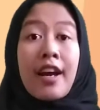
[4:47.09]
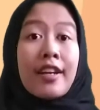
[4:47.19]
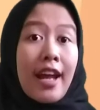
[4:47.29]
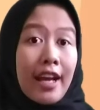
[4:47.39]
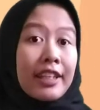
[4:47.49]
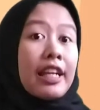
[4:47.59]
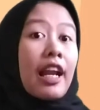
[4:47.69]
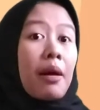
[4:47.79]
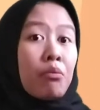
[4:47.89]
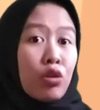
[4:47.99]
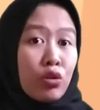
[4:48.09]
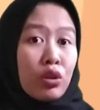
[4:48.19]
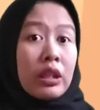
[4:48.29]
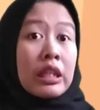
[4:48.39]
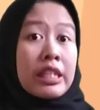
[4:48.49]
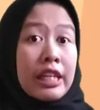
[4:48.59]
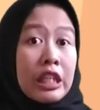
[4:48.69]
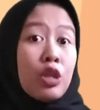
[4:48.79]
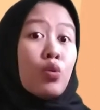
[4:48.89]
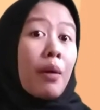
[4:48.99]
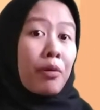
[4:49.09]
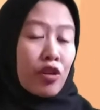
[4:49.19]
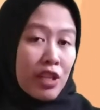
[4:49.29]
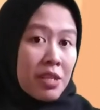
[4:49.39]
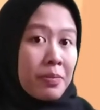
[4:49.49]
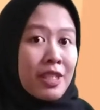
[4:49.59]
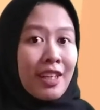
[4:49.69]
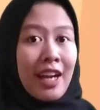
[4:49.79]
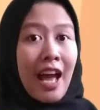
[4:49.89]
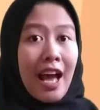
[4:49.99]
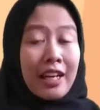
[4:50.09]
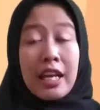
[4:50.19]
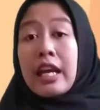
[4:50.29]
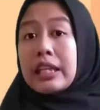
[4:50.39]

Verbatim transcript: Nah, di dalam mulut terjadi dua proses pencernaan.